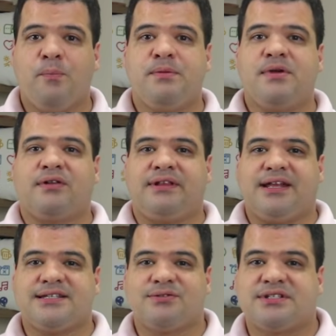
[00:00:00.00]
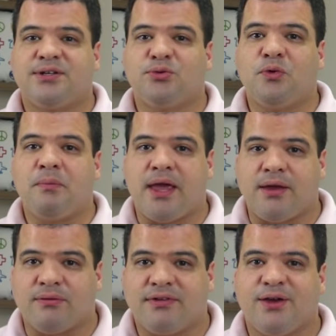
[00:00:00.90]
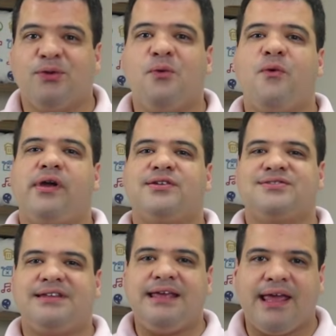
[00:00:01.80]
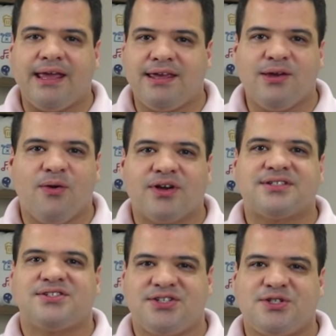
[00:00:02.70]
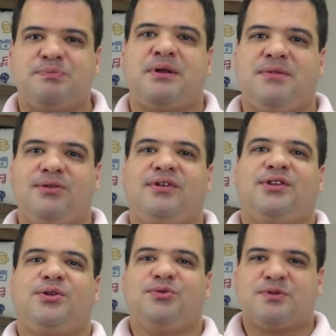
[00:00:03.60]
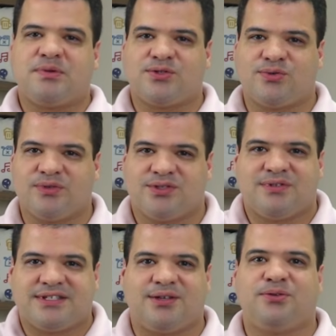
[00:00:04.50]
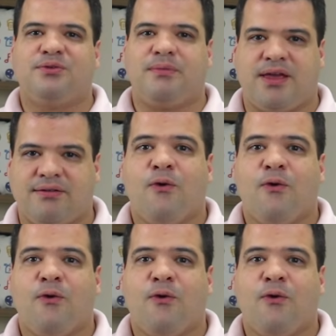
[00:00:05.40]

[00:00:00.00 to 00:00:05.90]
O primeiro deles é o assento no meio. Eu não conheço ninguém que gosta de ir espremido entre duas pessoas no assento do meio.